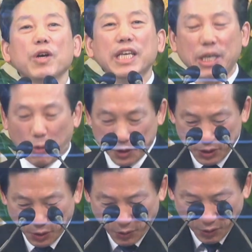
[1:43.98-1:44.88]
이
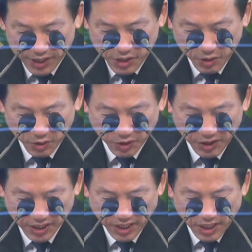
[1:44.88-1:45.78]
고린도 교회
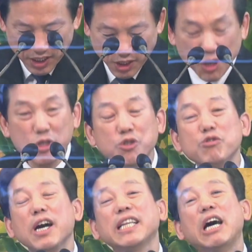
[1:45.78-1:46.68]
성도들은
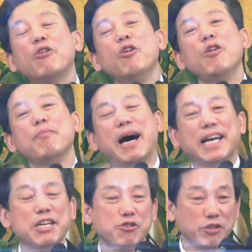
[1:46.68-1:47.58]
성숙하다고
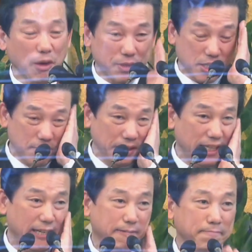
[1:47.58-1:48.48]
말할 수는
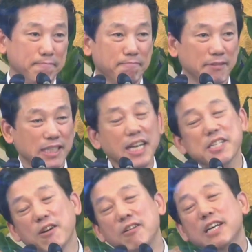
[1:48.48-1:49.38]
없었습니다.
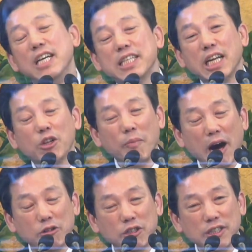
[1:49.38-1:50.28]
그래서 사도
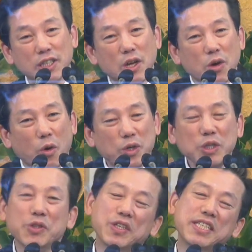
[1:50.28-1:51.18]
바울은
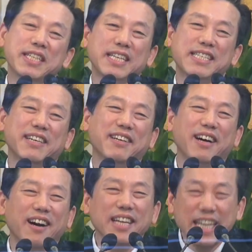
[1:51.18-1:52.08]
고린도전서에서
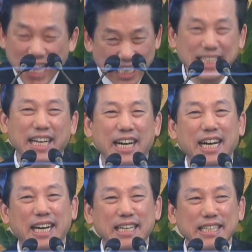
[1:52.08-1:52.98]
어린아이다,